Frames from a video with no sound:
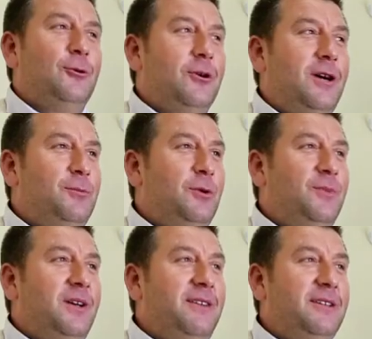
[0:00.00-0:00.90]
Gökhan
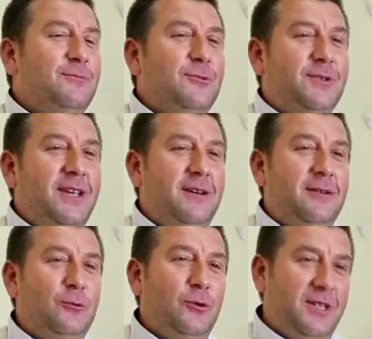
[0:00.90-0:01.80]
Pompa Evler'in burada
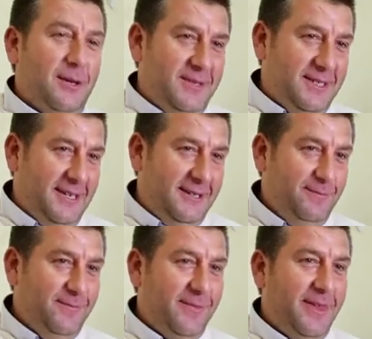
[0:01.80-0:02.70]
kuyu temizliği,
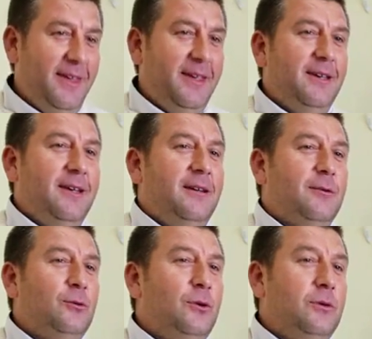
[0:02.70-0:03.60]

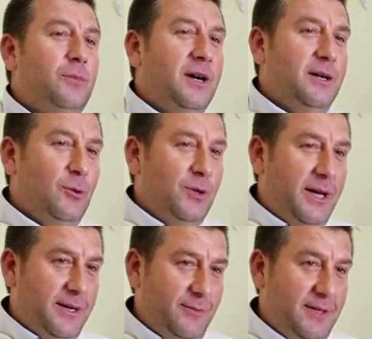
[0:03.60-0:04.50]
kuyu bakım
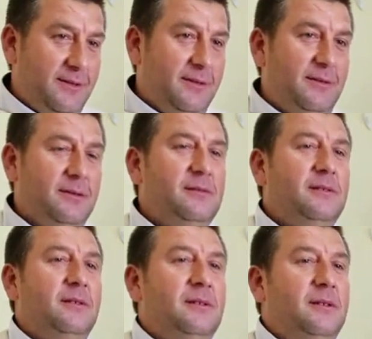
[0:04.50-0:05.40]
onarımı,
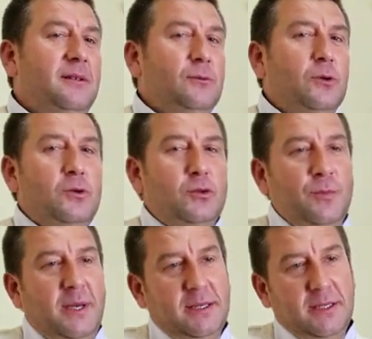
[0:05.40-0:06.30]
e, Toksu
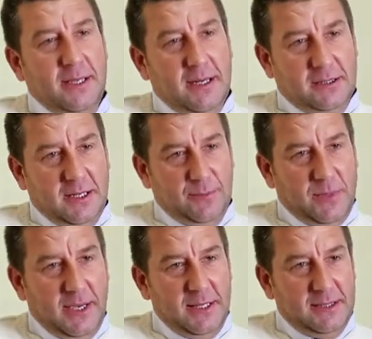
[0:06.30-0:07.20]
marka
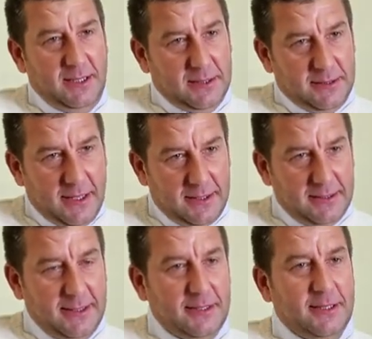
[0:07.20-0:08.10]
dalgıçların bayisiyiz,
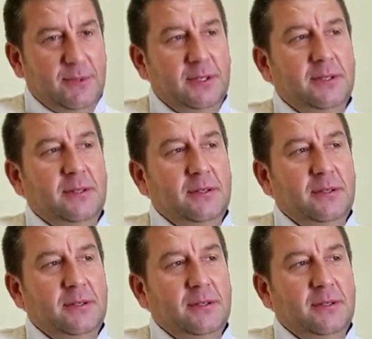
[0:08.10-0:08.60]
dalgı satımı.